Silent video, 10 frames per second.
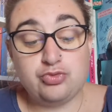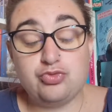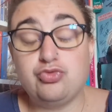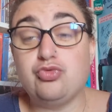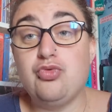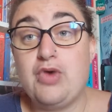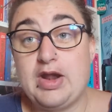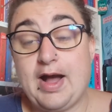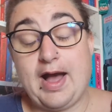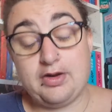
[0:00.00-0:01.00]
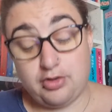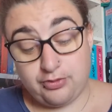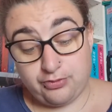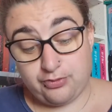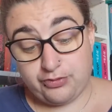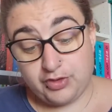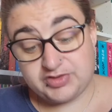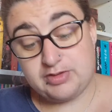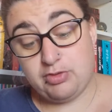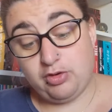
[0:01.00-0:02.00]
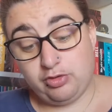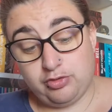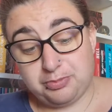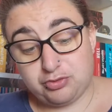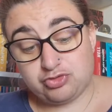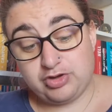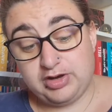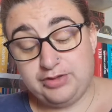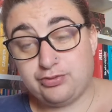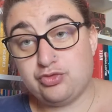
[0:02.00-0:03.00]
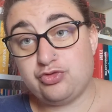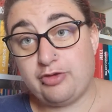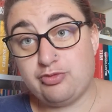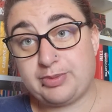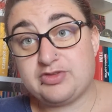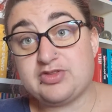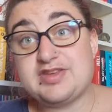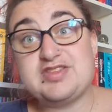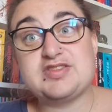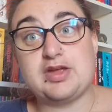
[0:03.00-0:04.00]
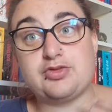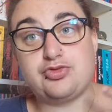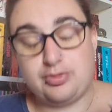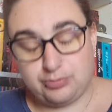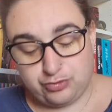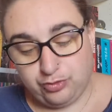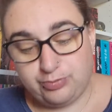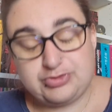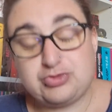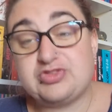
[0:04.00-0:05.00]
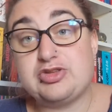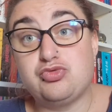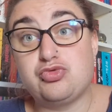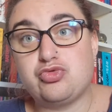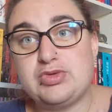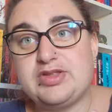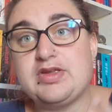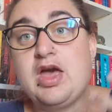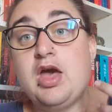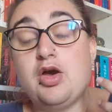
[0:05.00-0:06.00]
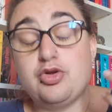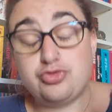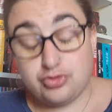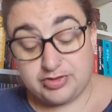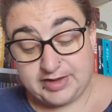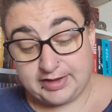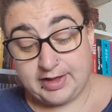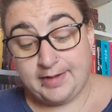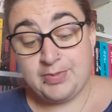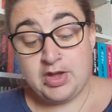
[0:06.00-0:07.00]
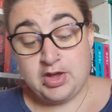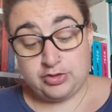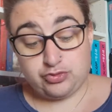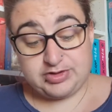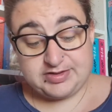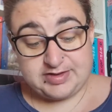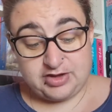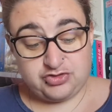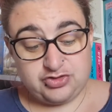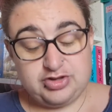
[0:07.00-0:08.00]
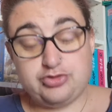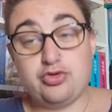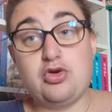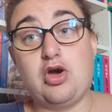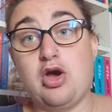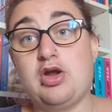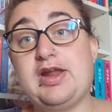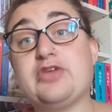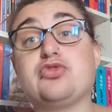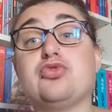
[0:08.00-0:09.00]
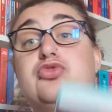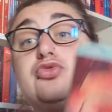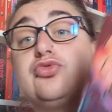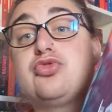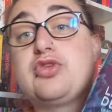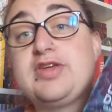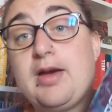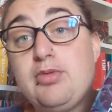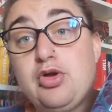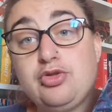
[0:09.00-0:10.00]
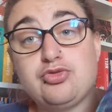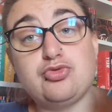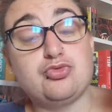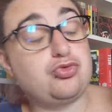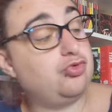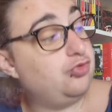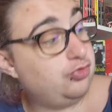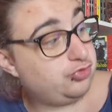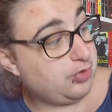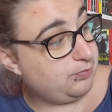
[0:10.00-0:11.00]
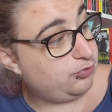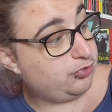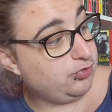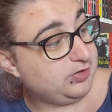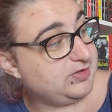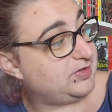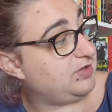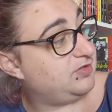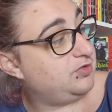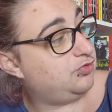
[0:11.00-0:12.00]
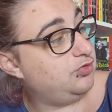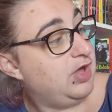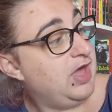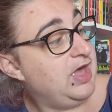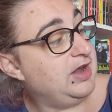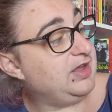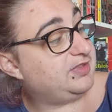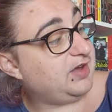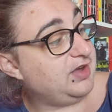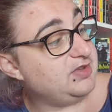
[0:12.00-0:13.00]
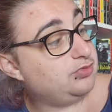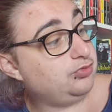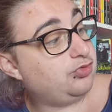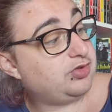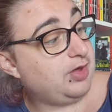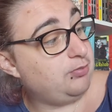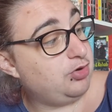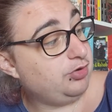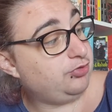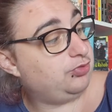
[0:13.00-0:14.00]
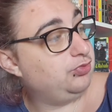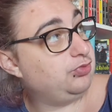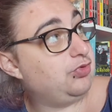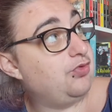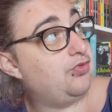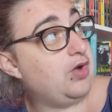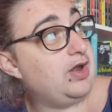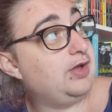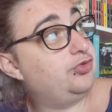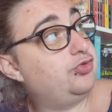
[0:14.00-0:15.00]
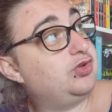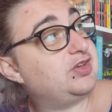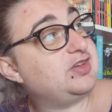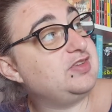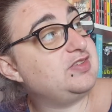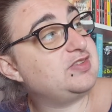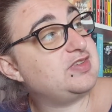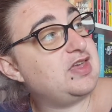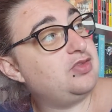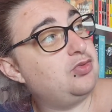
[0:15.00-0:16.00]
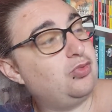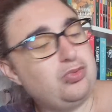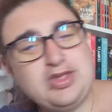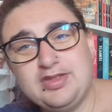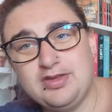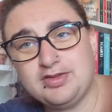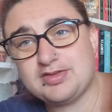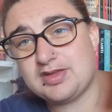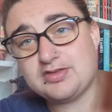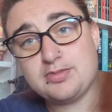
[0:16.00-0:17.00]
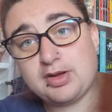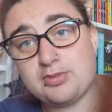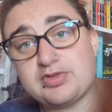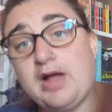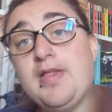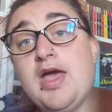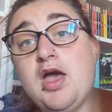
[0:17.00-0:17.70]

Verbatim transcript: Donc du coup voilà, alors forcément le prochain livre que j'ai à vous présenter c'est un tome 2 puisque c'est une suite euh, de saga. Donc il s'agit de l'ascension de Camelot, donc le tome 2 qui s'intitule La trahison de Camelot. Donc voilà, de Kristen Weed, si ça se dit bien comme ça.